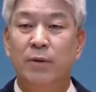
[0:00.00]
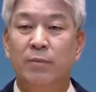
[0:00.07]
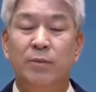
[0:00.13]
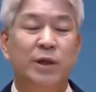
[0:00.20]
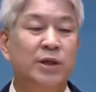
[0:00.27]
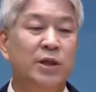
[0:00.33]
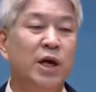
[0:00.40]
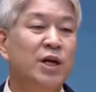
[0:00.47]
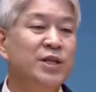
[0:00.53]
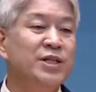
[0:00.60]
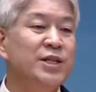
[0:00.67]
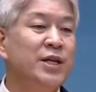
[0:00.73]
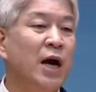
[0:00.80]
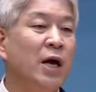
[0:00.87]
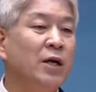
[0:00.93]
뭐
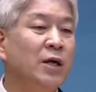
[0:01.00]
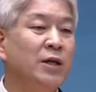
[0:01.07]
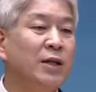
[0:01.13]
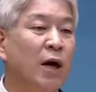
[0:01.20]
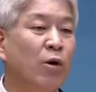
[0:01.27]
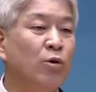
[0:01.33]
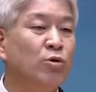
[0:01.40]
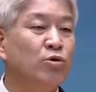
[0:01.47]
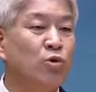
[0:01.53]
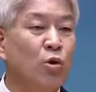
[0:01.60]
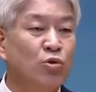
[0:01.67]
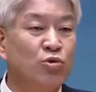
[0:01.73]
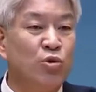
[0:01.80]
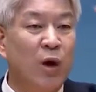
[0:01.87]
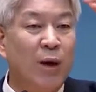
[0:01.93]
덩치가 크다고
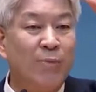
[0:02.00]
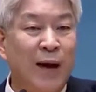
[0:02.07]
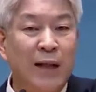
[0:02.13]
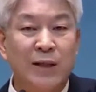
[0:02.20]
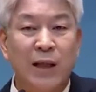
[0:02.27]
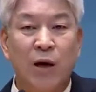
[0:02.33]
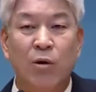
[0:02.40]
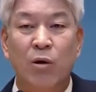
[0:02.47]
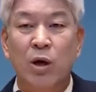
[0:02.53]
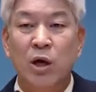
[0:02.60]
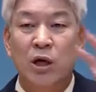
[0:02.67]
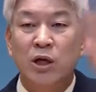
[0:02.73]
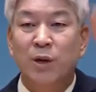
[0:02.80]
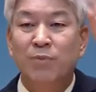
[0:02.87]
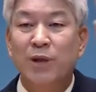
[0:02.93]
쪽수가 많다고
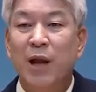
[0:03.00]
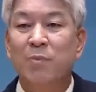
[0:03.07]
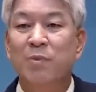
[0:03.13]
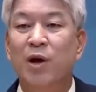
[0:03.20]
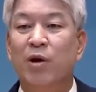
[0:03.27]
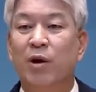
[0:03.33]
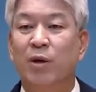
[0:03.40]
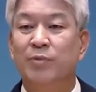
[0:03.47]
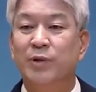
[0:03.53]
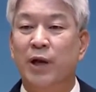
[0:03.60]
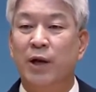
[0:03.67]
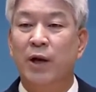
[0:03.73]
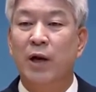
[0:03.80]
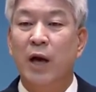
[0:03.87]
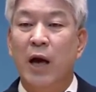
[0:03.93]
겁낼 필요가
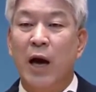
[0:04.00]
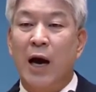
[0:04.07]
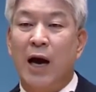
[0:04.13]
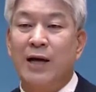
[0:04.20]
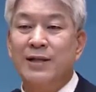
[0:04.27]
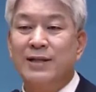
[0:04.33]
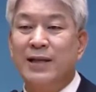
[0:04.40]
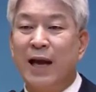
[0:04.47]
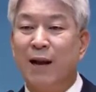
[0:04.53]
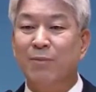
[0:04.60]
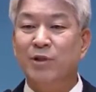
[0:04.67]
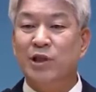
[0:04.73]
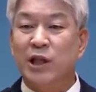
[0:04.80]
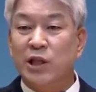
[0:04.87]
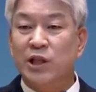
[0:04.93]
없다. 한
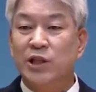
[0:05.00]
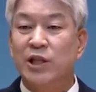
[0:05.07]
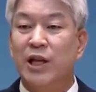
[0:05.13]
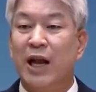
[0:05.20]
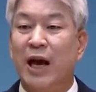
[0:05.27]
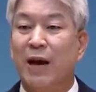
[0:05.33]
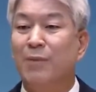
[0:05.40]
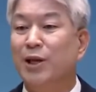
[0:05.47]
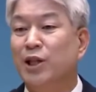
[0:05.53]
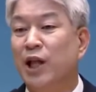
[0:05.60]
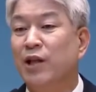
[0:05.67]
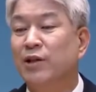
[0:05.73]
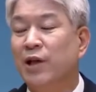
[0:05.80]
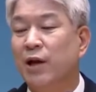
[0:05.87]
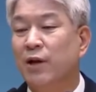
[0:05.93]
사람 치듯이 나가면
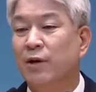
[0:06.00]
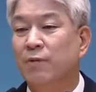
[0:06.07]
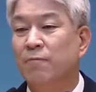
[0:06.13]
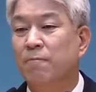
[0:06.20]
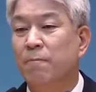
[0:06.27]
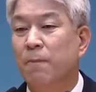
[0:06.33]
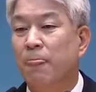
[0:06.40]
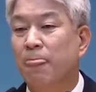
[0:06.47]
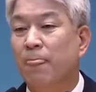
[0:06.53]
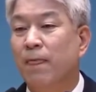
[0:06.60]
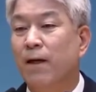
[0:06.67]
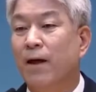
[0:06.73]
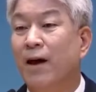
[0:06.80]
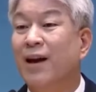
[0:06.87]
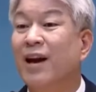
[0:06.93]
된다. 는
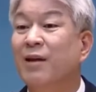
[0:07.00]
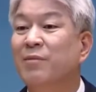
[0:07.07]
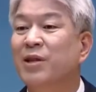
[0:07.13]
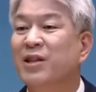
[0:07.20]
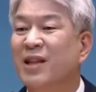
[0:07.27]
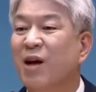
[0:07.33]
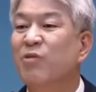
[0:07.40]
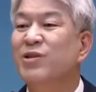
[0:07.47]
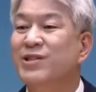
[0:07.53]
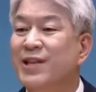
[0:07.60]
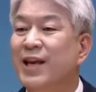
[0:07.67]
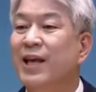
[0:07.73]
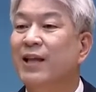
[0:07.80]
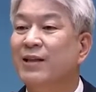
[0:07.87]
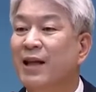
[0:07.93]
하나님이
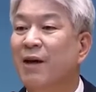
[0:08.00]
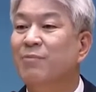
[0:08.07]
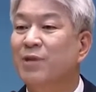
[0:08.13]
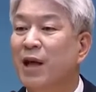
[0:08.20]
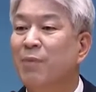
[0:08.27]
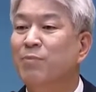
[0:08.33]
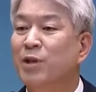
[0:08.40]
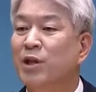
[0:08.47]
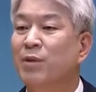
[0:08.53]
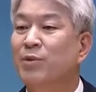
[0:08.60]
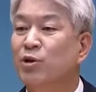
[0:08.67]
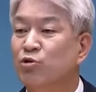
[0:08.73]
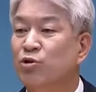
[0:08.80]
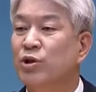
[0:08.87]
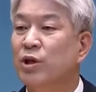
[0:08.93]
다윗에게 담대한
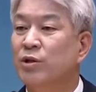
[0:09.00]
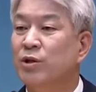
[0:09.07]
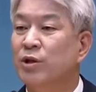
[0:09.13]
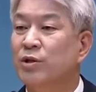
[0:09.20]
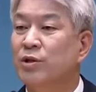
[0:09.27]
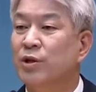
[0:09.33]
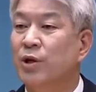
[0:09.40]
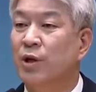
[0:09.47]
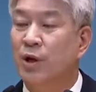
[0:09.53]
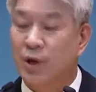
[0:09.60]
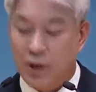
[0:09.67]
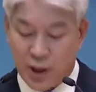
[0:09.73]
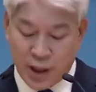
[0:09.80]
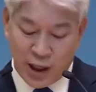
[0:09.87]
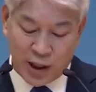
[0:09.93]
믿음을 주셨듯이
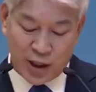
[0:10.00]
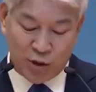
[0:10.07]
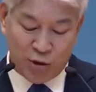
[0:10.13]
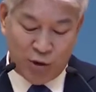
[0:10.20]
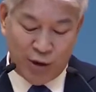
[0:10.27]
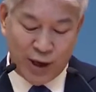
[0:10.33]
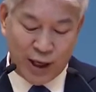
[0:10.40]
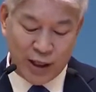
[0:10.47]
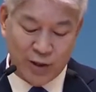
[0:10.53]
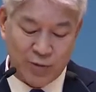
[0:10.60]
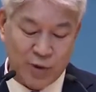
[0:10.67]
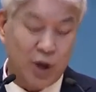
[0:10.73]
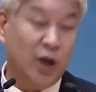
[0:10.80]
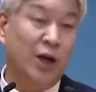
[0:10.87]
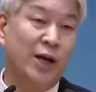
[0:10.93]
여기 기도원에게
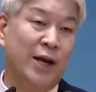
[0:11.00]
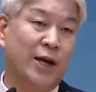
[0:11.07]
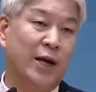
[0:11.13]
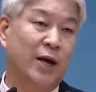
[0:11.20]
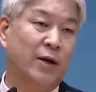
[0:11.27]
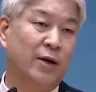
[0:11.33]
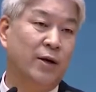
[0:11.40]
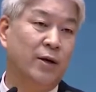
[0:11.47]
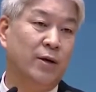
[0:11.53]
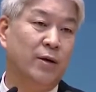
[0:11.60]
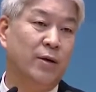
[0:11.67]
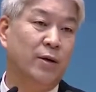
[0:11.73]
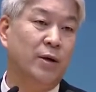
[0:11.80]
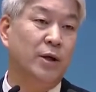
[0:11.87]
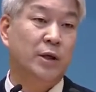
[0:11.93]
지금 그걸 얘기하는 거예요.
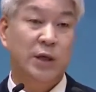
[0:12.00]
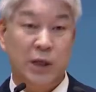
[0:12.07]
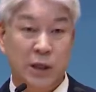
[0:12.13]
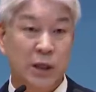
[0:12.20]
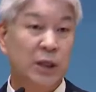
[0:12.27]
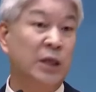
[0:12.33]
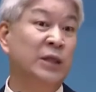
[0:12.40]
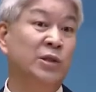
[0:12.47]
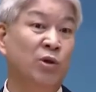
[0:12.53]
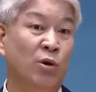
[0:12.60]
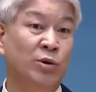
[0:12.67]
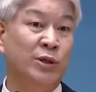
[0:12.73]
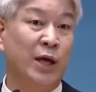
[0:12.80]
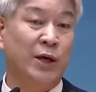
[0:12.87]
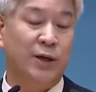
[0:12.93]
큰
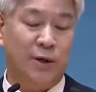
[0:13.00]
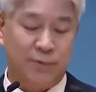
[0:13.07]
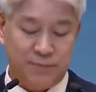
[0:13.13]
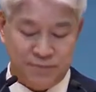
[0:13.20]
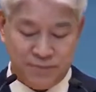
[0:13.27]
용사여,